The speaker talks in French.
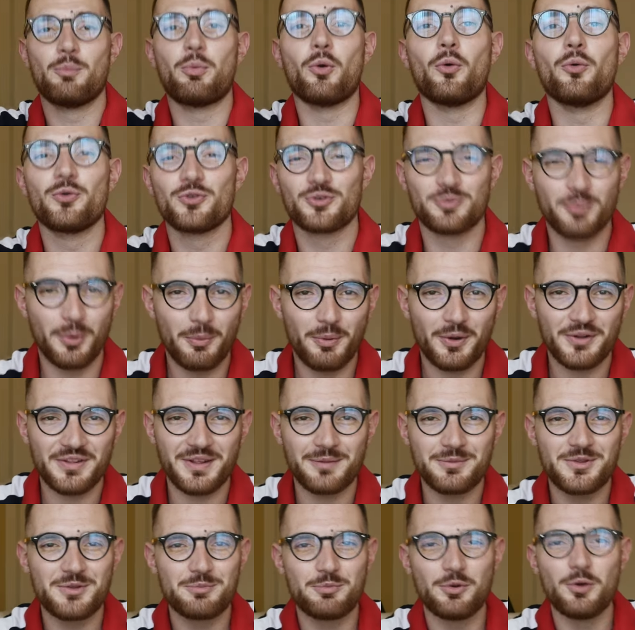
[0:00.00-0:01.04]
Bon, je m'emporte
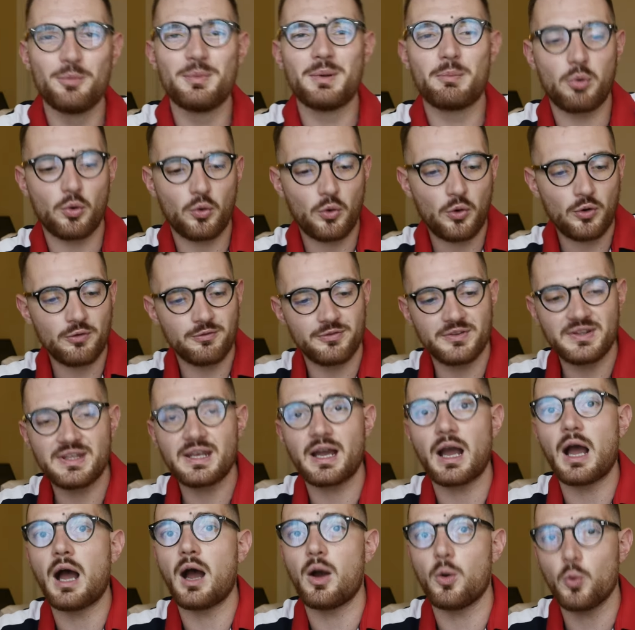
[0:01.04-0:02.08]
un petit peu, mais pour
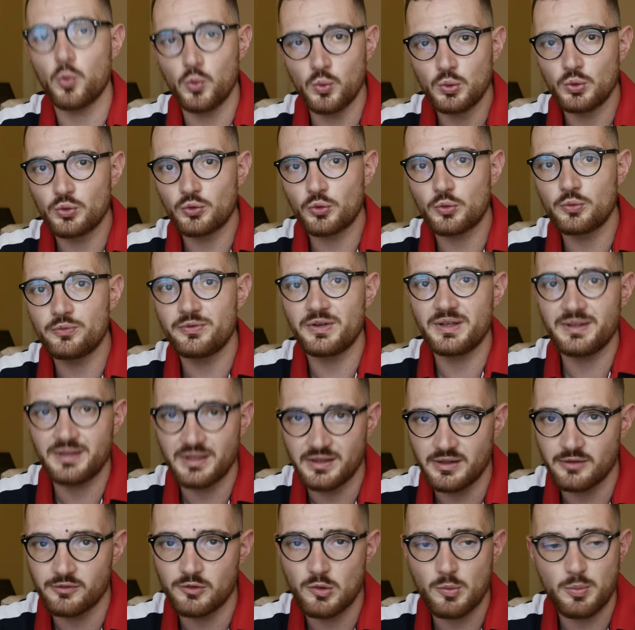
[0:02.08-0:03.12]
revenir à où trouver
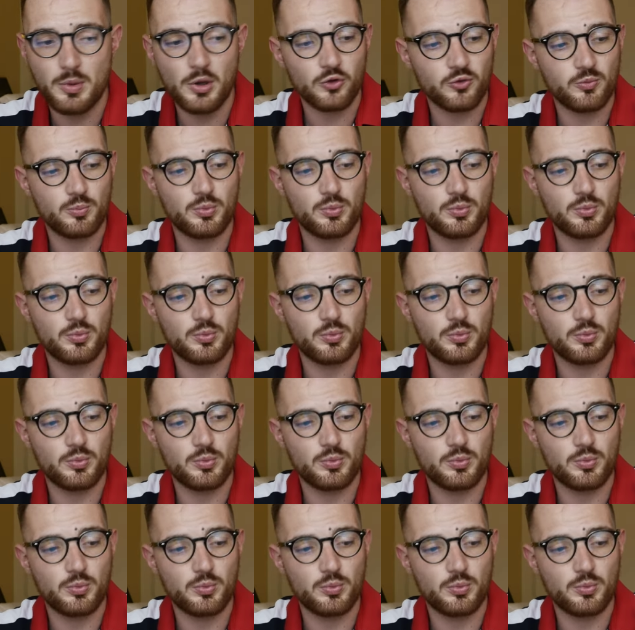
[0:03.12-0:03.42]
des développeurs,